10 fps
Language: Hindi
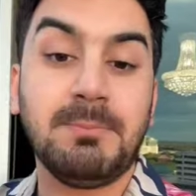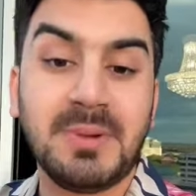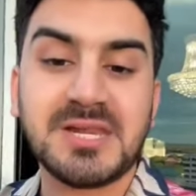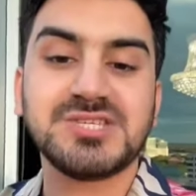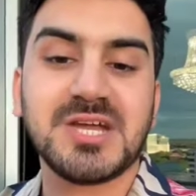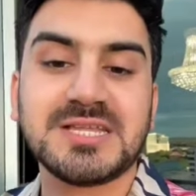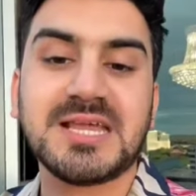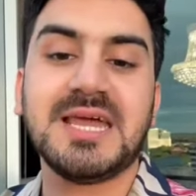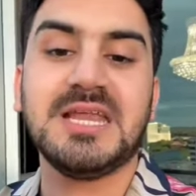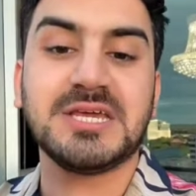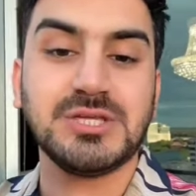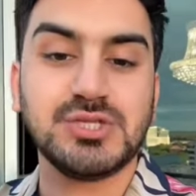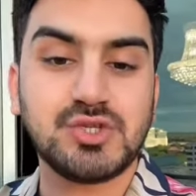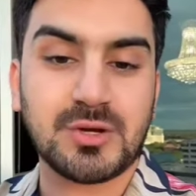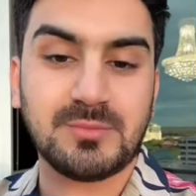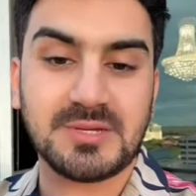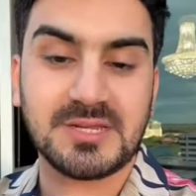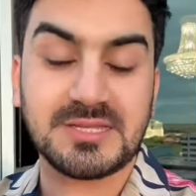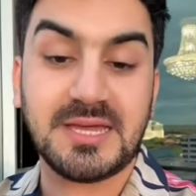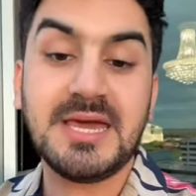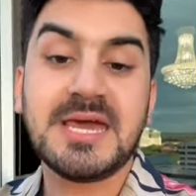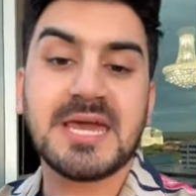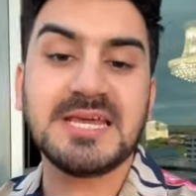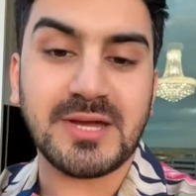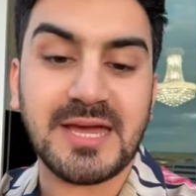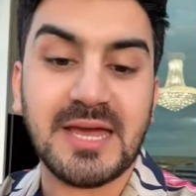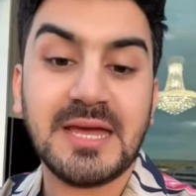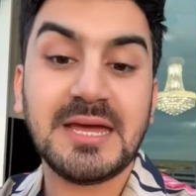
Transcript: मर जाता है लेकिन जुर्म करता है जो है